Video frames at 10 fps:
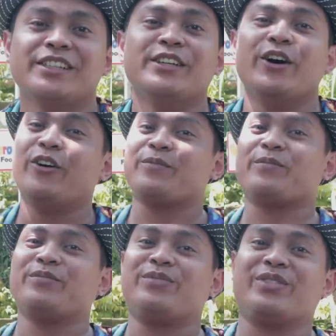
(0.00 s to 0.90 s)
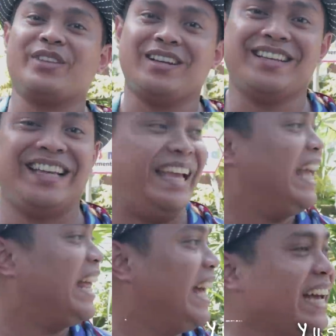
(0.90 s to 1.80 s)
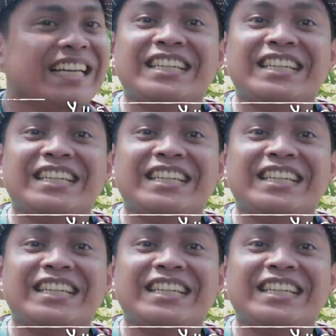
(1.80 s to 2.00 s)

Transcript: Waktunya ini udah mau. Iya, iya.